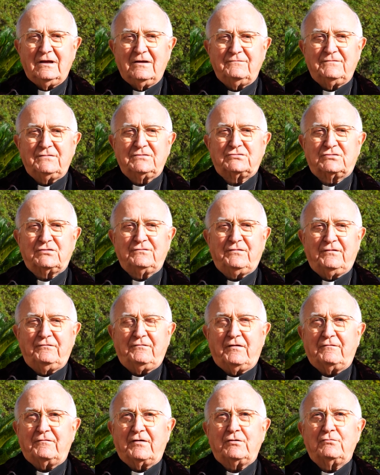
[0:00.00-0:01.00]
visse,
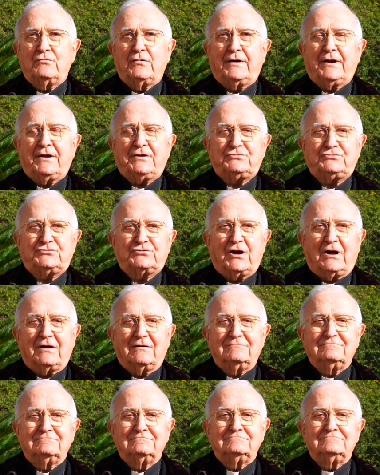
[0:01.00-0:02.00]
viveva in una reggia,
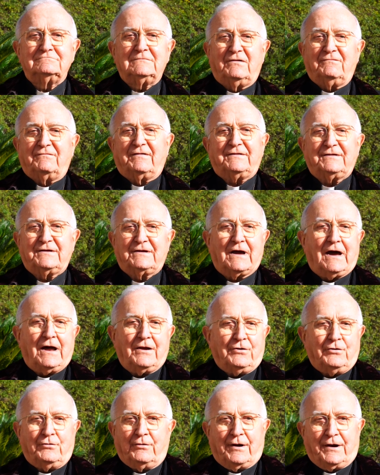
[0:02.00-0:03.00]
nel
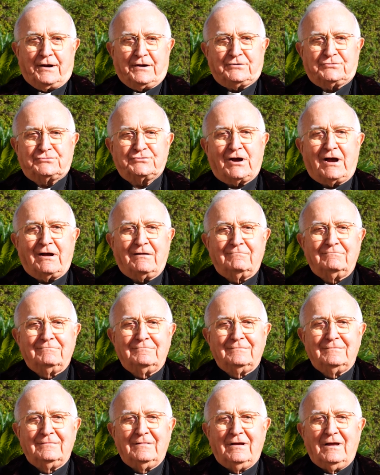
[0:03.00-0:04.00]
Vaticano era una reggia.
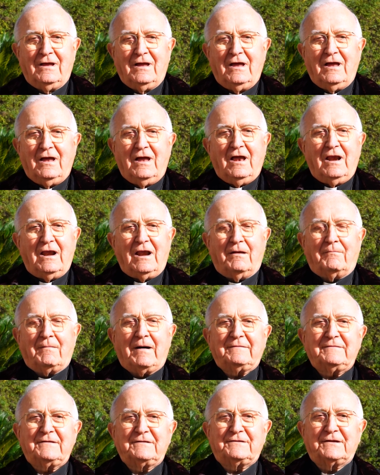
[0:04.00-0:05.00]
La
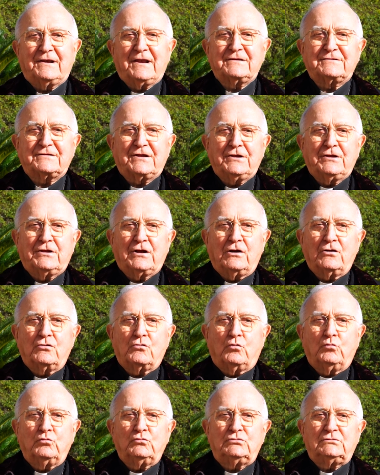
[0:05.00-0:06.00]
madre Teresa di
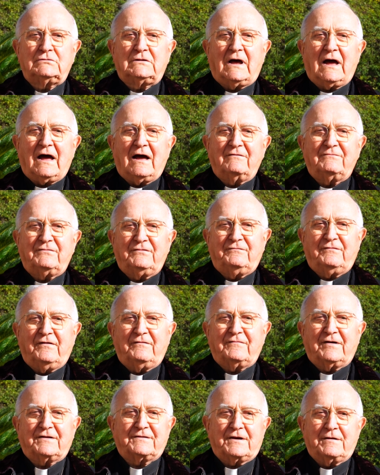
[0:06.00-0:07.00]
Calcutta
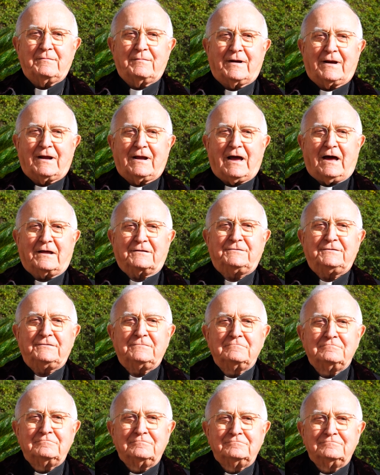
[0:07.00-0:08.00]
viveva tra i baraccati,
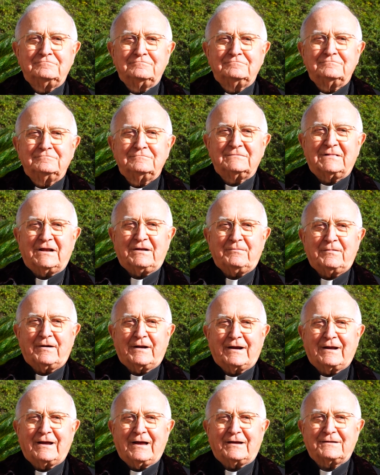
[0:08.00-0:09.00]
tra i
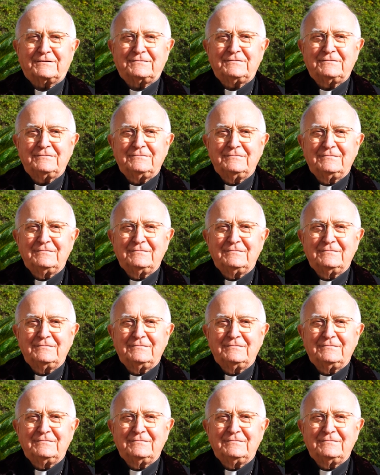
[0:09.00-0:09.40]
baraccati